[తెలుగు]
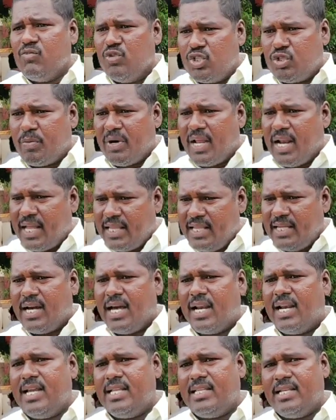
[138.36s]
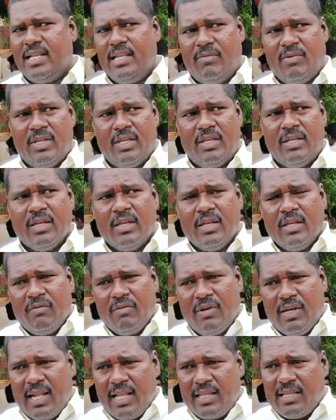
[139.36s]
మున్సిపల్ అధికారులు అయితేనేమి
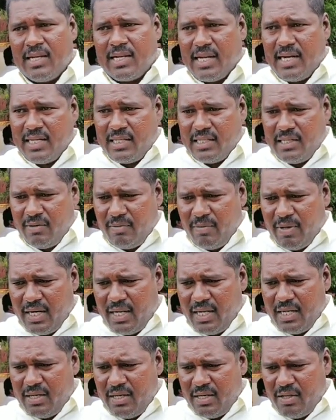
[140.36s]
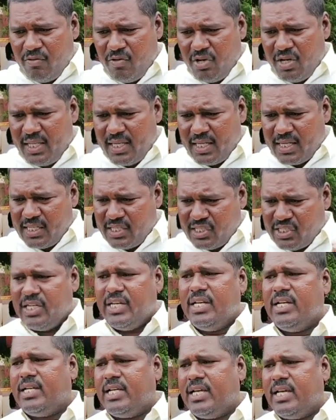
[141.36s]
వీళ్ళంతా కరెక్ట్మైన నివేదిక
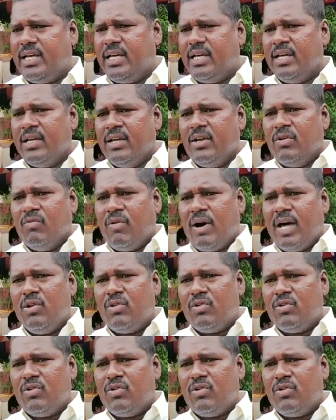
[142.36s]
ఇచ్చినింటే వాళ్ళు